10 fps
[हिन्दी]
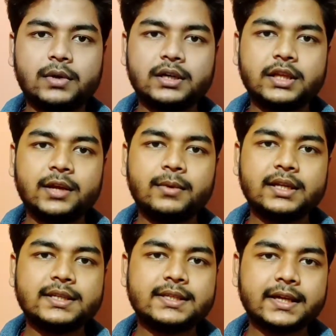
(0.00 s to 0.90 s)
बढ़ते हैं
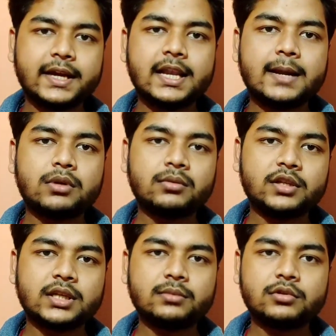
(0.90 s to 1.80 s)
हमारे सेकेंड लैपटॉप की
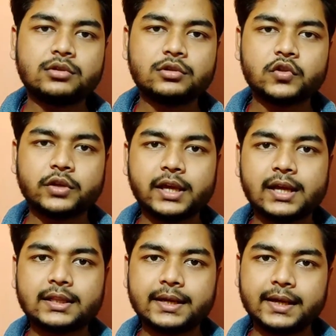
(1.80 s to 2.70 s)
तरफ दोस्तों जो कि
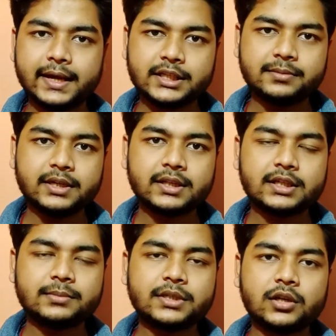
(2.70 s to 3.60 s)
आता है एच की
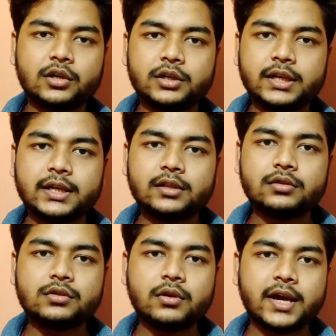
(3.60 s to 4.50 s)
तरफ से और ये है
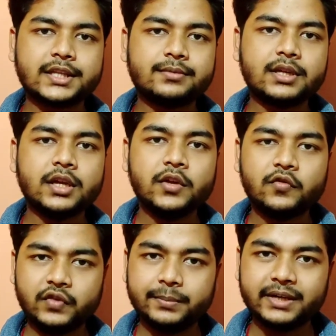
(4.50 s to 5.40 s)
दोस्तों एच पी
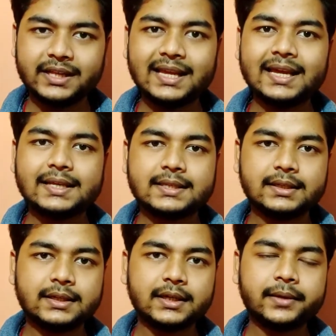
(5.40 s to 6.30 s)
फिफ्टीन
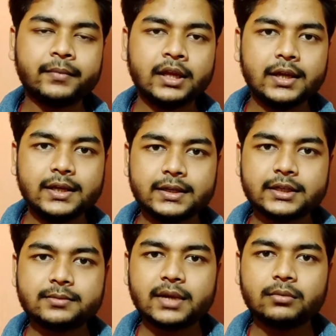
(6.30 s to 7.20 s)
ठीक है
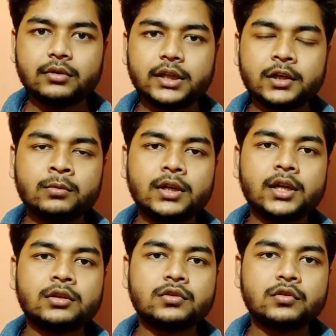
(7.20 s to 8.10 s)
इसमें आपको देखने को
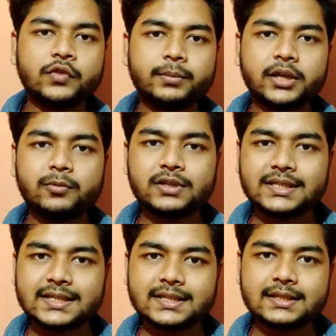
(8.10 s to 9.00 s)
मिलेगा दोस्तों 15.6
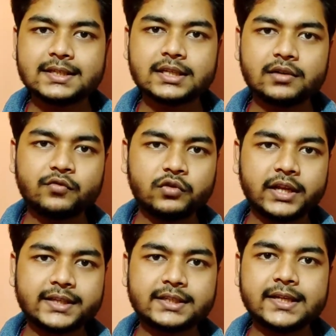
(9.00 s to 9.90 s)
पॉइंट इंचज़ का
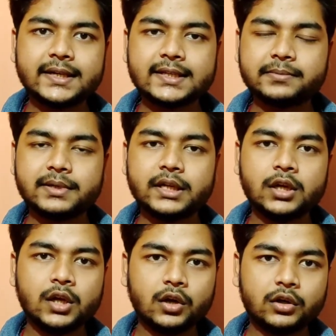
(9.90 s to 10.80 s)
फुल एच डिस्प्ले
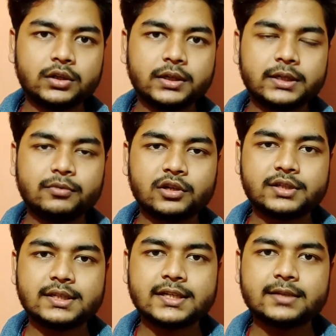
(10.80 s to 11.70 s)
और इस
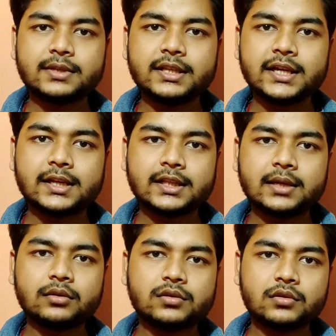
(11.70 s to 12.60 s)
प्रोसेसर इसमें दिया जाता
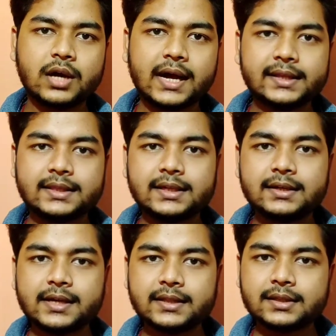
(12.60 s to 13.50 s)
है दोस्तों आई थ्री
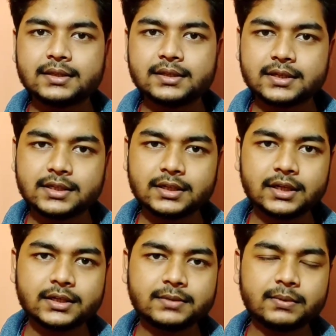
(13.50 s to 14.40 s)
टेंथ जनरेशन
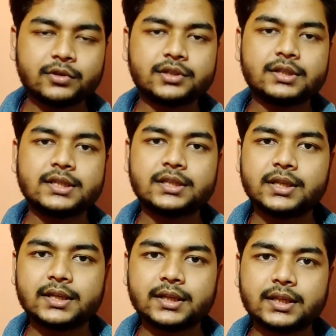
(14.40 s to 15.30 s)
का इसमें प्रोसेसर
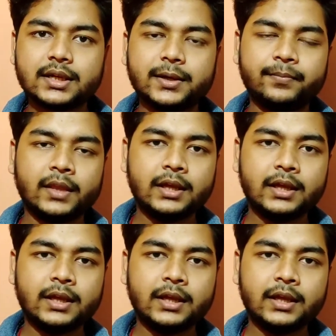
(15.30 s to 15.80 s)
दिया जाता है